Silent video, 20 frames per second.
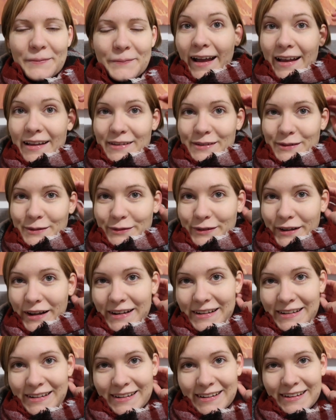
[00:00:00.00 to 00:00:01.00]
Also für
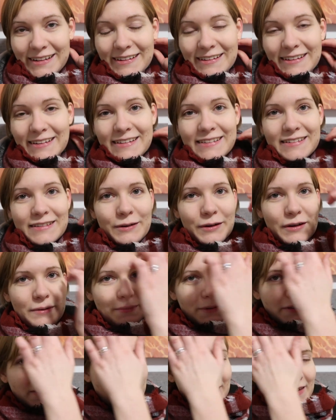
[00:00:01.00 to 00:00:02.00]
all diejenigen, die es doch
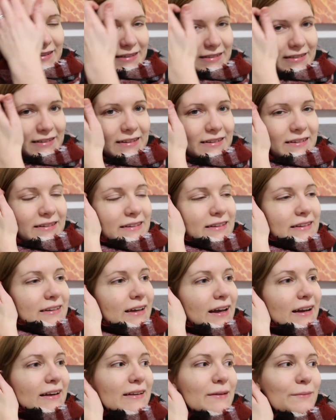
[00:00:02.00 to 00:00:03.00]
ein bisschen interessiert, die
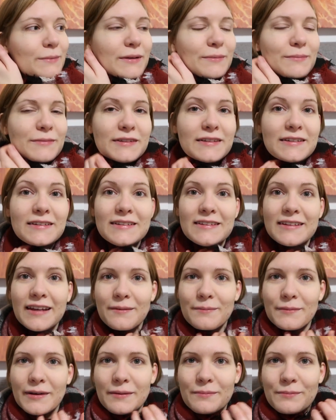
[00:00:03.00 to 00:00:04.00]
dran geblieben sind,
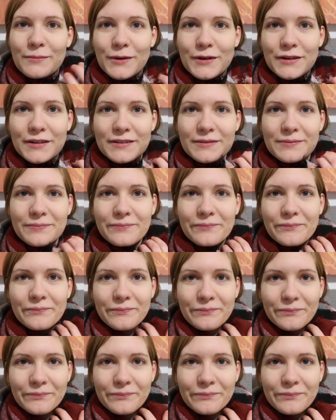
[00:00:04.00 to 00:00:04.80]
dranbleiben möchten,